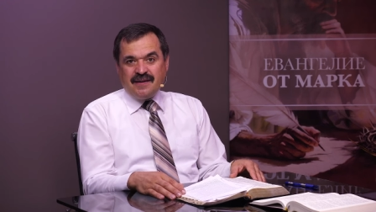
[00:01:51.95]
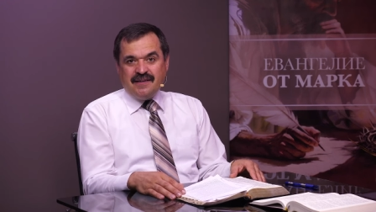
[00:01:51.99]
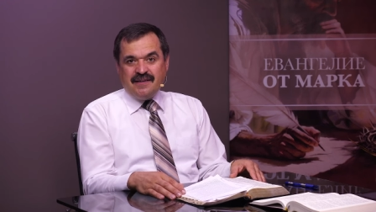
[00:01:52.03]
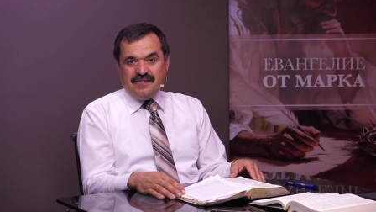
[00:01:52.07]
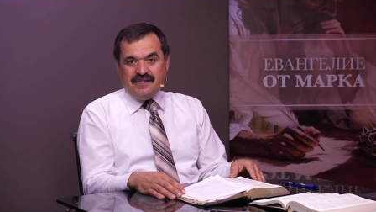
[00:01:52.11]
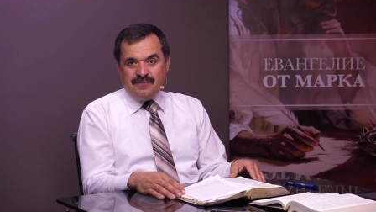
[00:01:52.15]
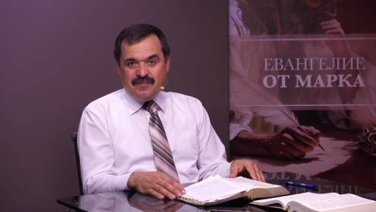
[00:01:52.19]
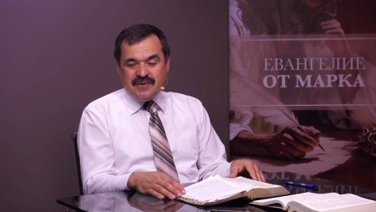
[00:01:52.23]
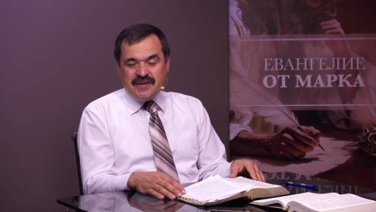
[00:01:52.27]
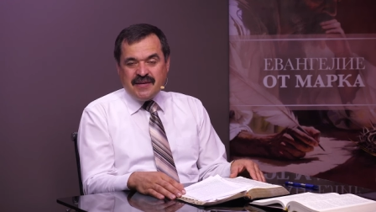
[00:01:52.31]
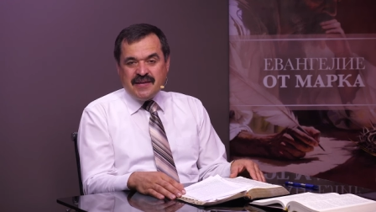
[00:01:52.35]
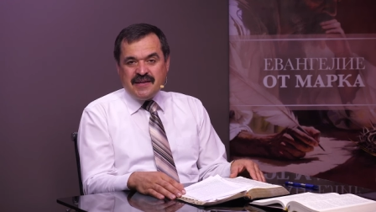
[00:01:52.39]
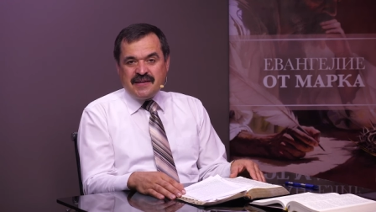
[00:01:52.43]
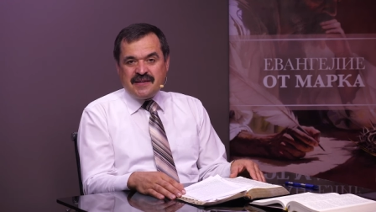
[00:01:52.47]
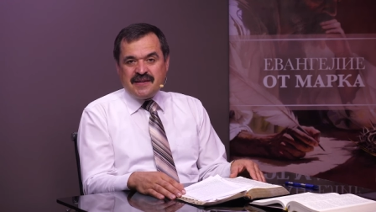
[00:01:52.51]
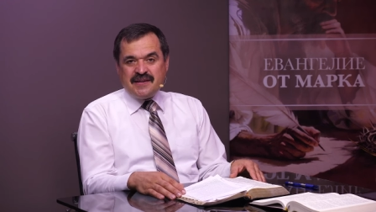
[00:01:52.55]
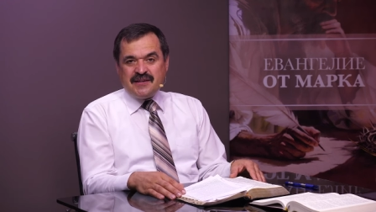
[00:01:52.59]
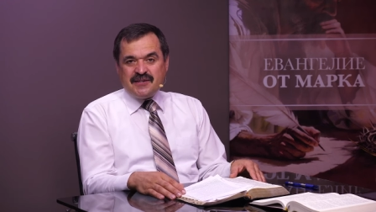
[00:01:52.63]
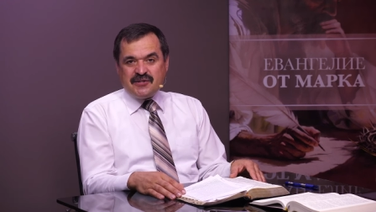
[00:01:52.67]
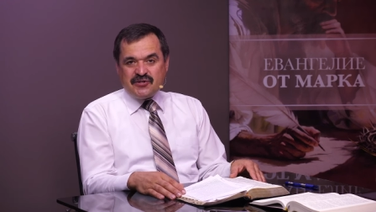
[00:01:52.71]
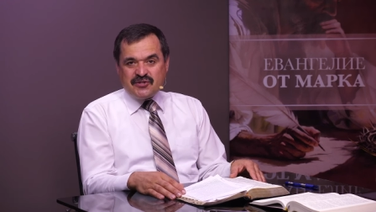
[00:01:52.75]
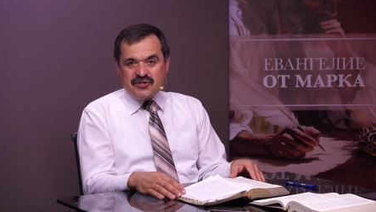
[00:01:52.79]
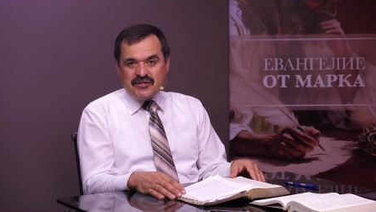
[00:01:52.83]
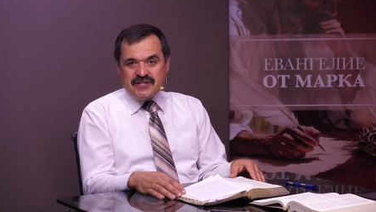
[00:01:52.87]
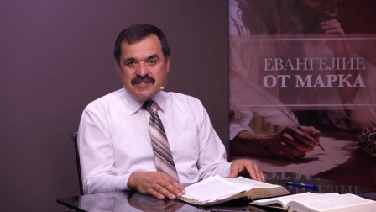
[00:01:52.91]
изменить
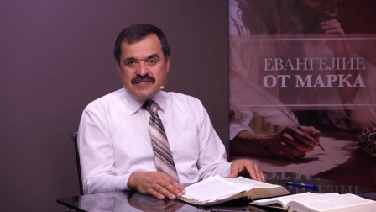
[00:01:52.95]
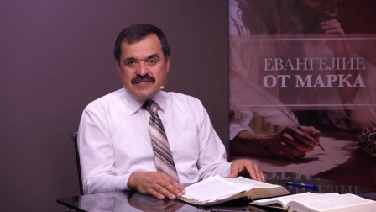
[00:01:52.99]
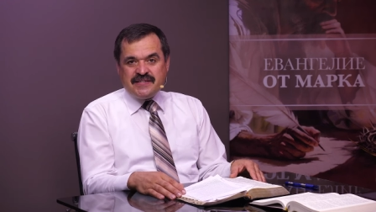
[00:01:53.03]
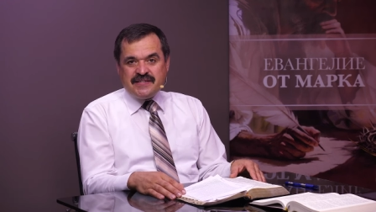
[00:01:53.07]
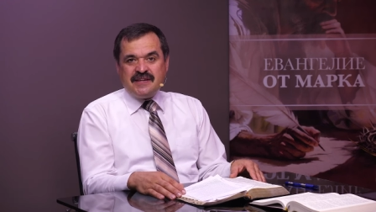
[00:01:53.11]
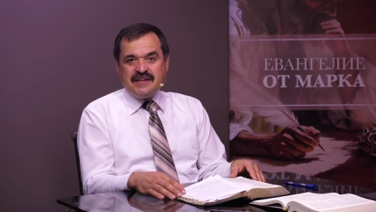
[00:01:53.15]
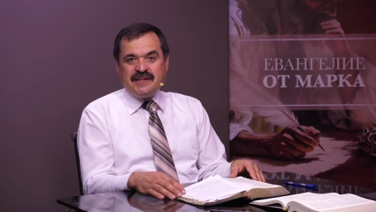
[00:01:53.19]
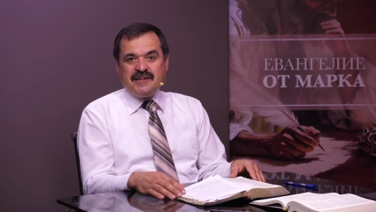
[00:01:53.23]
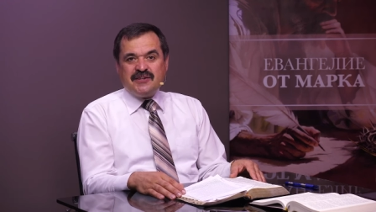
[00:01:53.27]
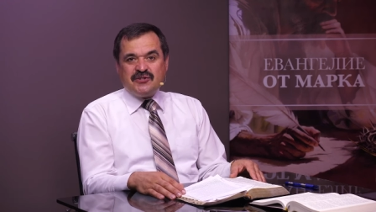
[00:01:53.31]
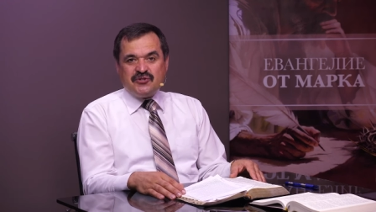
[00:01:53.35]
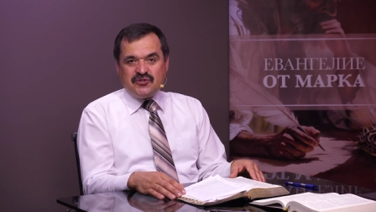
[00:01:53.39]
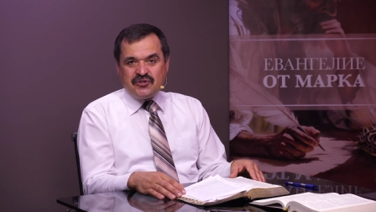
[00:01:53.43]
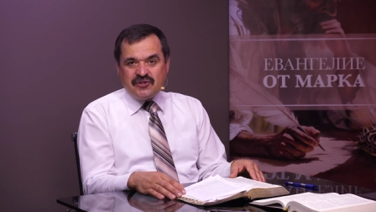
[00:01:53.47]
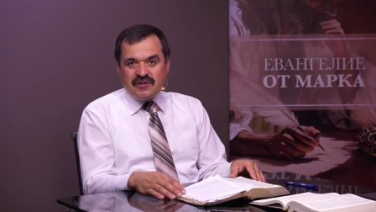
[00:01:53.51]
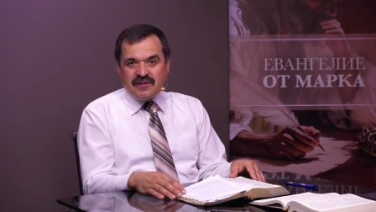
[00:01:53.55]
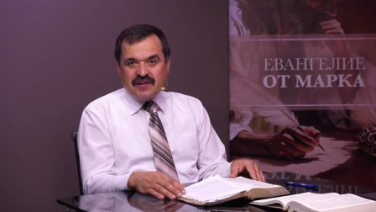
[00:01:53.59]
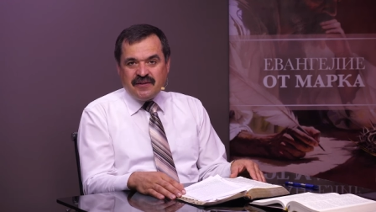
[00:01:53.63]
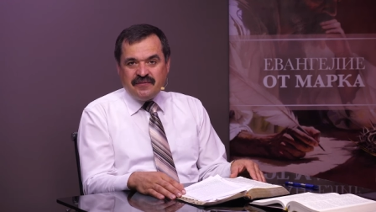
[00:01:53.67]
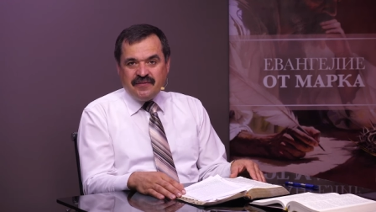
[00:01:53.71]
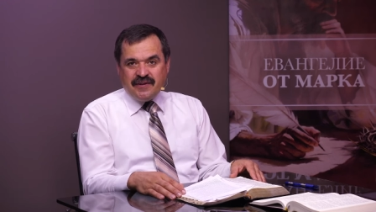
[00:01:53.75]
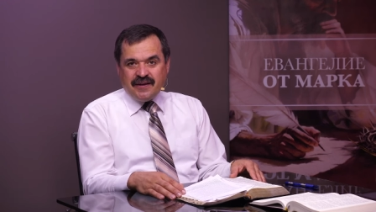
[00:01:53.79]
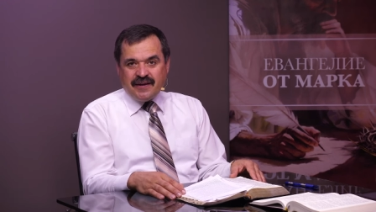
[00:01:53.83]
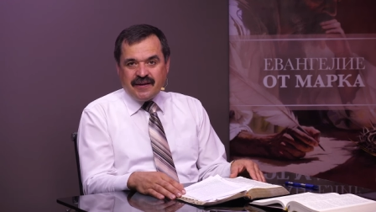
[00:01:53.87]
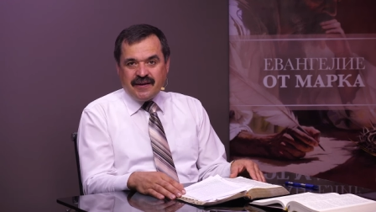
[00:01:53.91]
жизнь
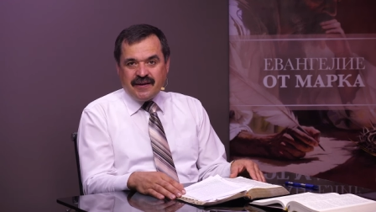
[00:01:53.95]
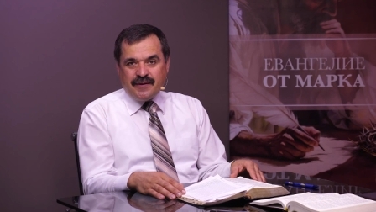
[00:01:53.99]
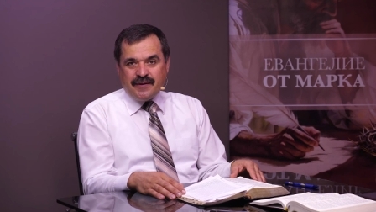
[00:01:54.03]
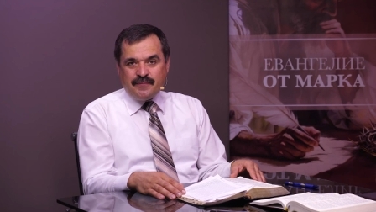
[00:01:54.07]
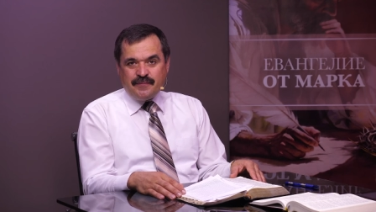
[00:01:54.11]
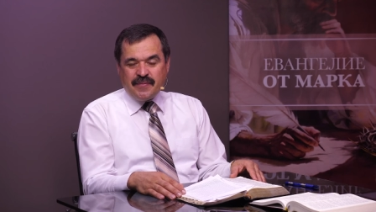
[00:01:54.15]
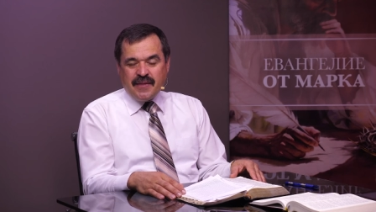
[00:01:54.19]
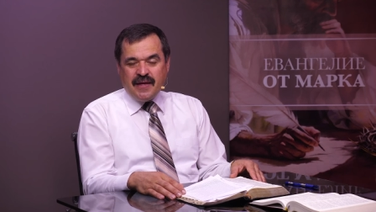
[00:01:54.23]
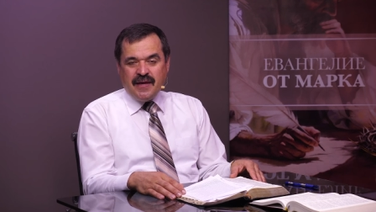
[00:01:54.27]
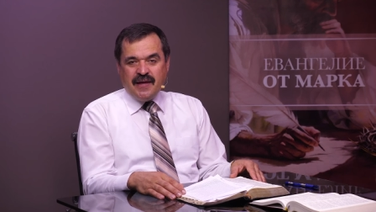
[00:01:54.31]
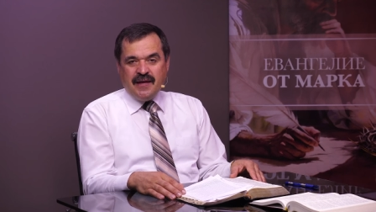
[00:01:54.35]
человека.